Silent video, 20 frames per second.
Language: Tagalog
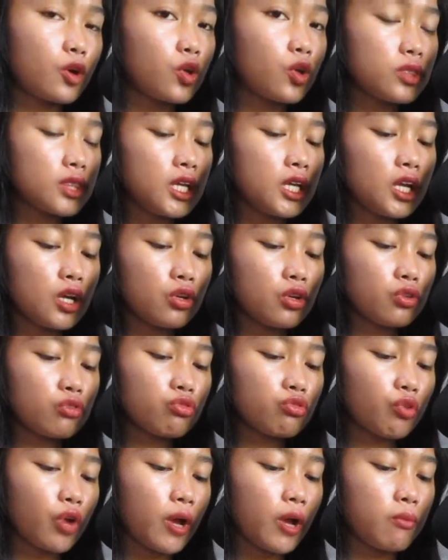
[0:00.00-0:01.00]
konti lang
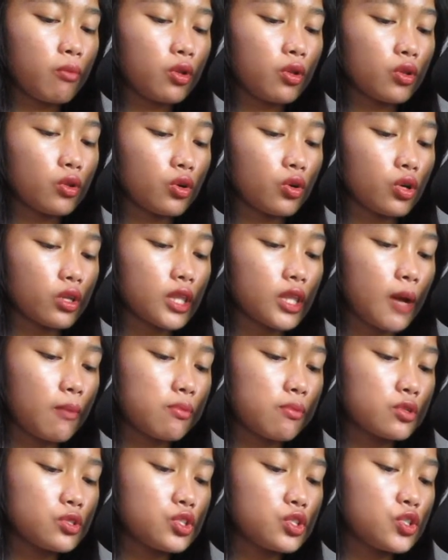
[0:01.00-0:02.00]
yung treble ko.
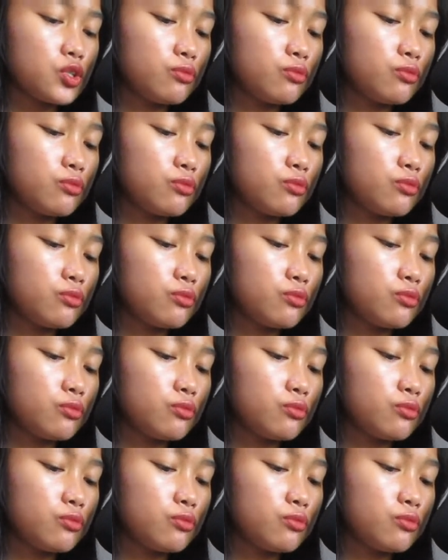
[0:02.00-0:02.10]
Tapos